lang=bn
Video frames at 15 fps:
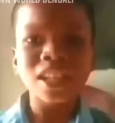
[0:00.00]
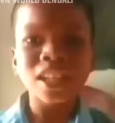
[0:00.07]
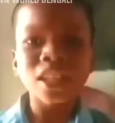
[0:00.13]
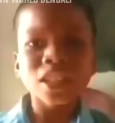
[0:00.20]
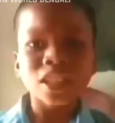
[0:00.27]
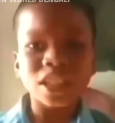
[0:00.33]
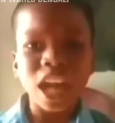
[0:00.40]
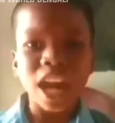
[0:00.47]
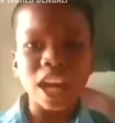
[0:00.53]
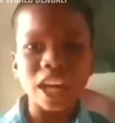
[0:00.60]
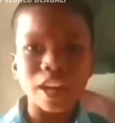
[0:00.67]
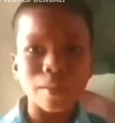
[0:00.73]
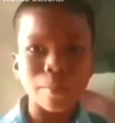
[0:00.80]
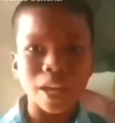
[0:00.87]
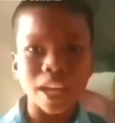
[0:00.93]
সে
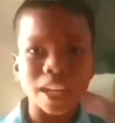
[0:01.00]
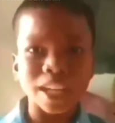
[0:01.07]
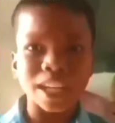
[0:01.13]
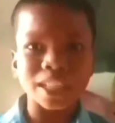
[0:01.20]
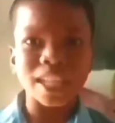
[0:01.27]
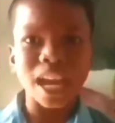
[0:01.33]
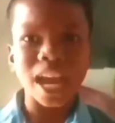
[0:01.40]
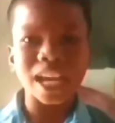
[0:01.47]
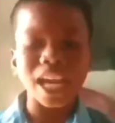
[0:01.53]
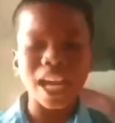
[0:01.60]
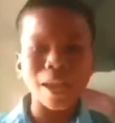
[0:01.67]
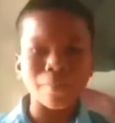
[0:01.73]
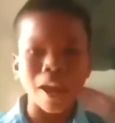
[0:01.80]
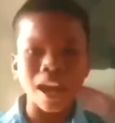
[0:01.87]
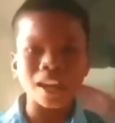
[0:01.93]
অন্যজনের মোবাইলে গান
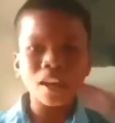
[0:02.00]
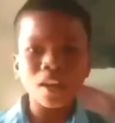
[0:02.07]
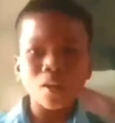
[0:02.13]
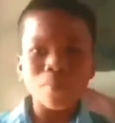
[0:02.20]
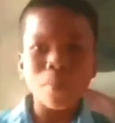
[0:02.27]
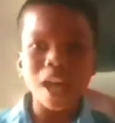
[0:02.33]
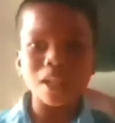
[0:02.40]
শুনে এই গান